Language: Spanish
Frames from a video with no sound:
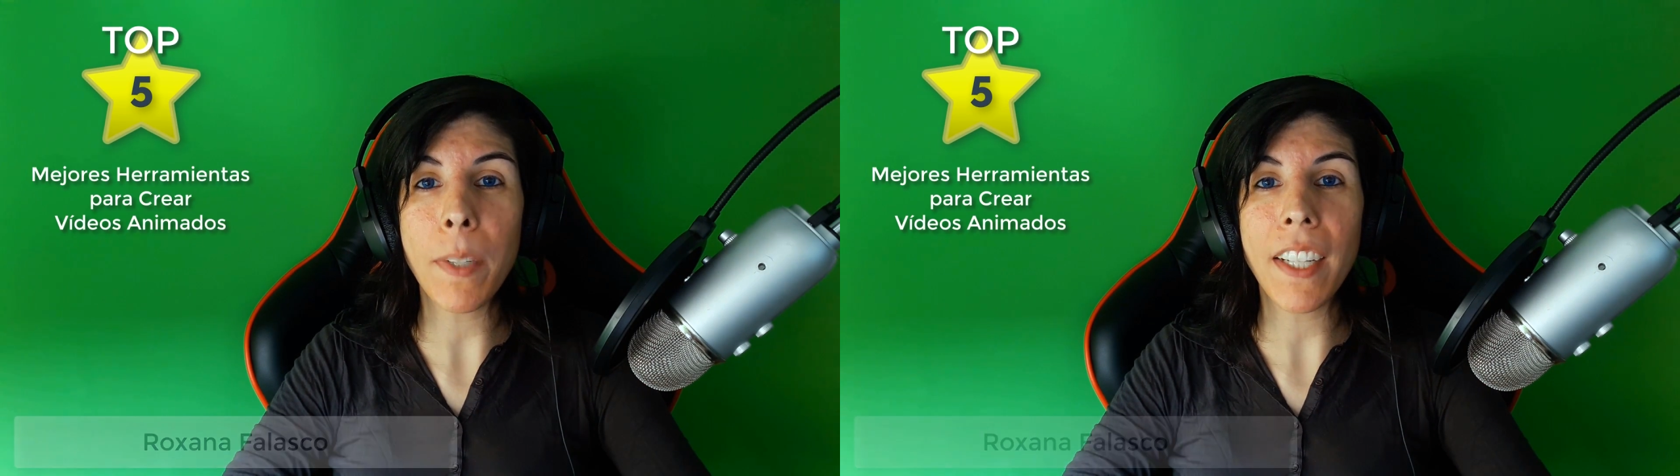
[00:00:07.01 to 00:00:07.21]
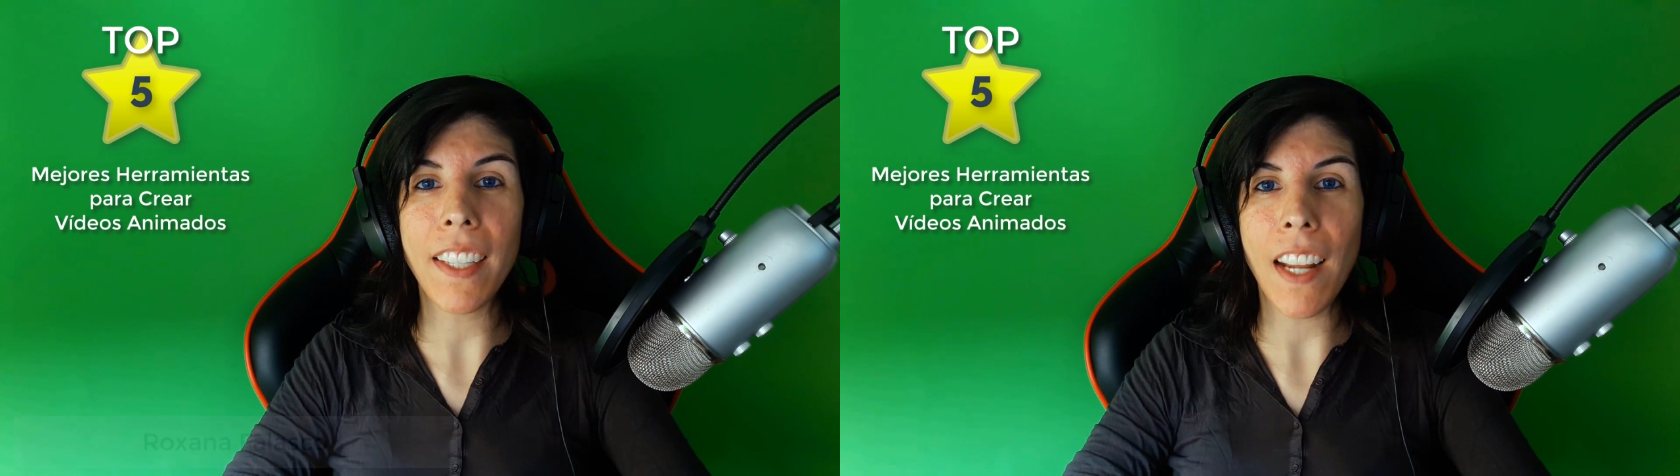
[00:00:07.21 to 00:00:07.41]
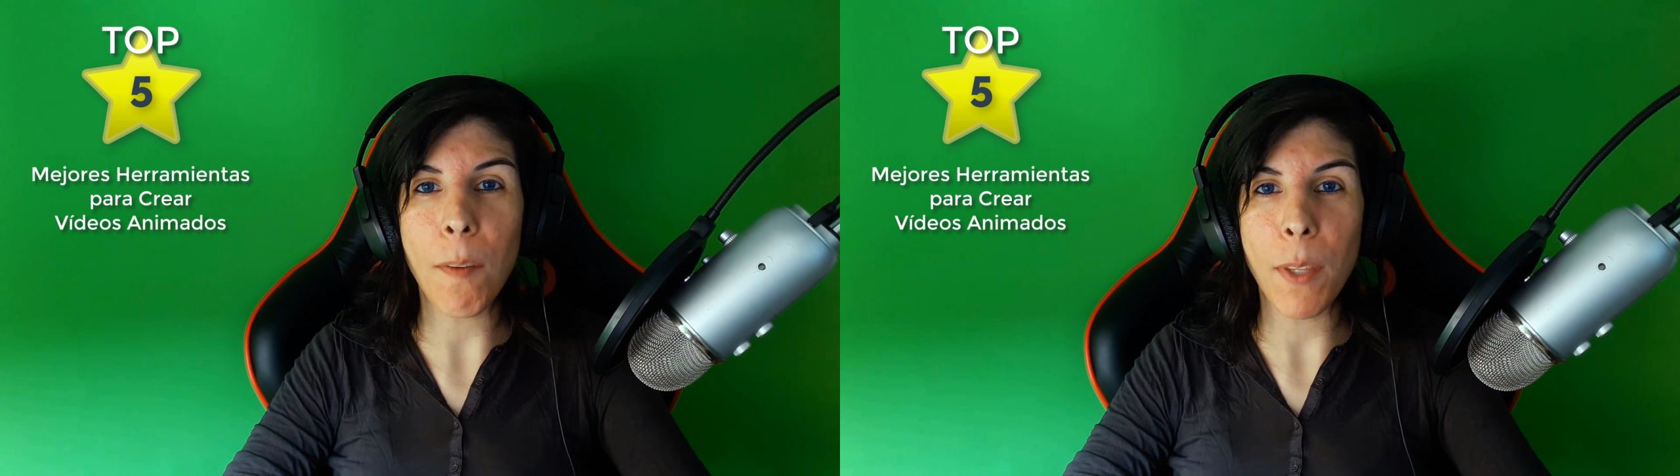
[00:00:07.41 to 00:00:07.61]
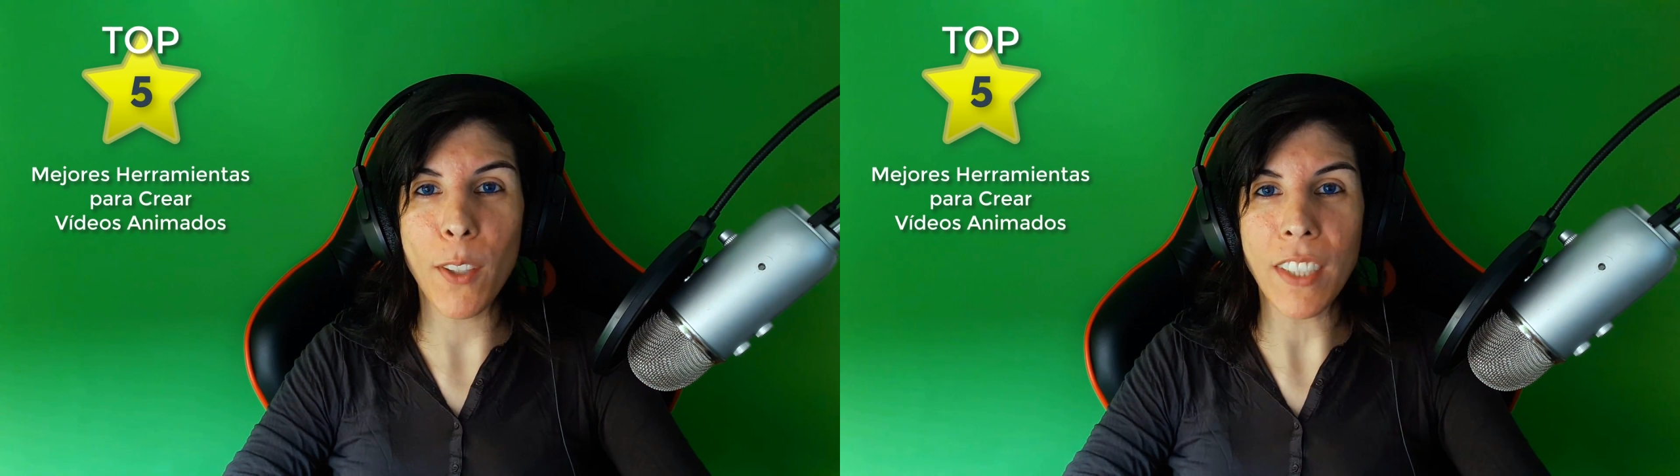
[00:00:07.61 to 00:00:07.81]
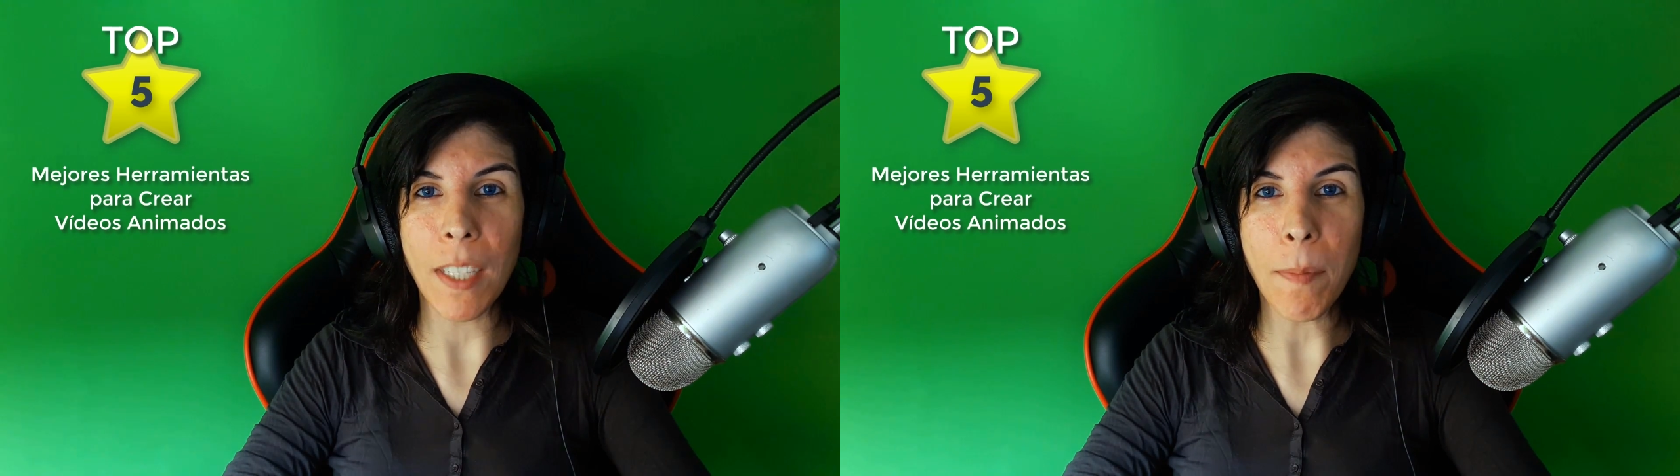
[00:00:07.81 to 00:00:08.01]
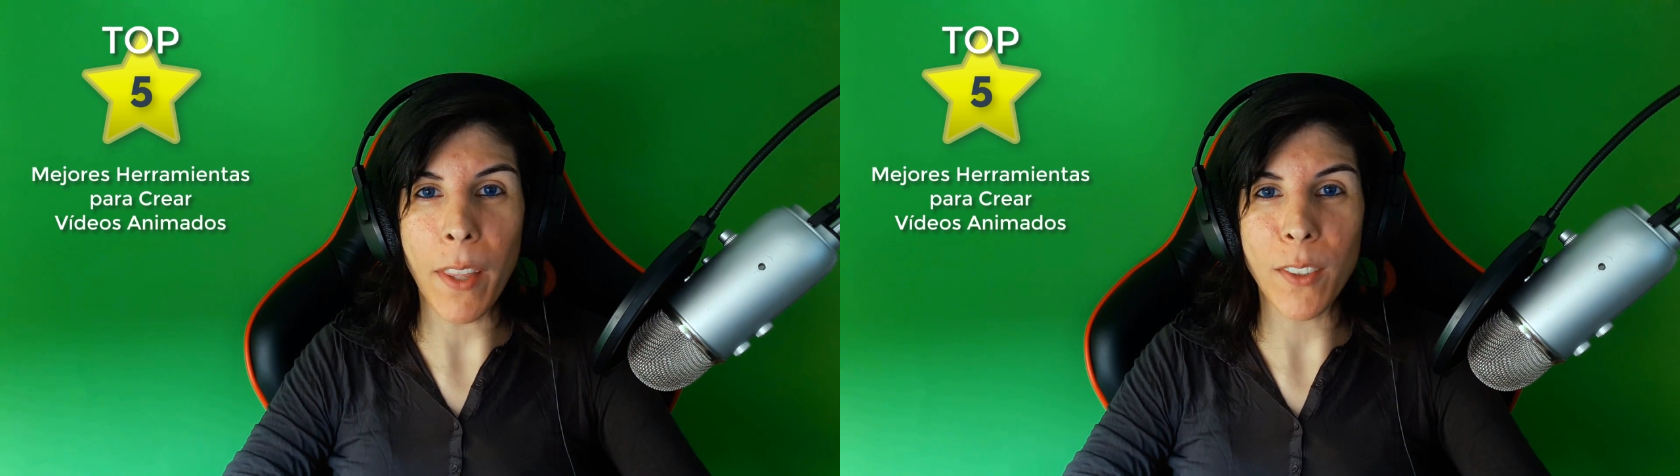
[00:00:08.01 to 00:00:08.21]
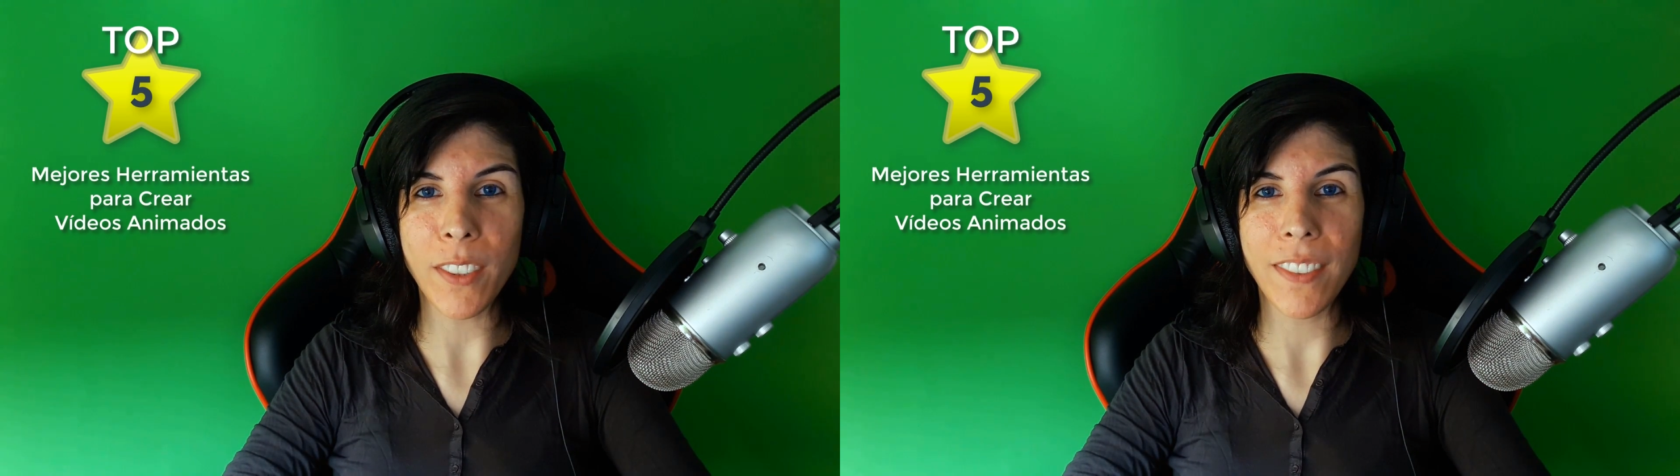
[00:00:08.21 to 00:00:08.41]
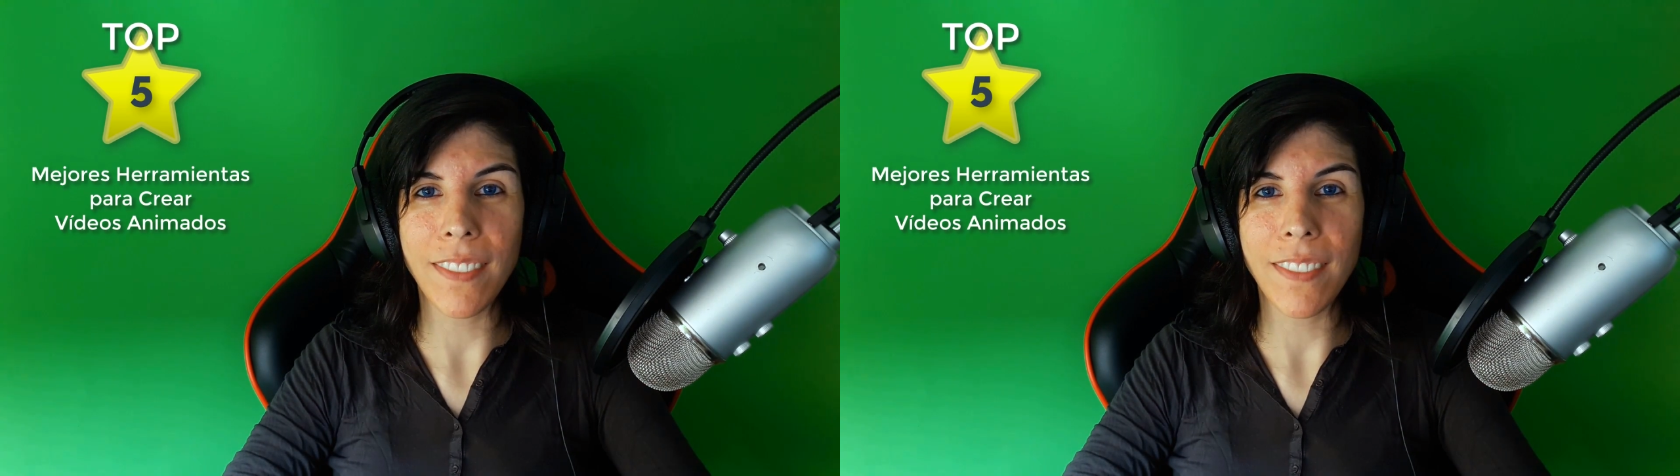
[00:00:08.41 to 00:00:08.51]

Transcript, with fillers: para crear vídeos animados.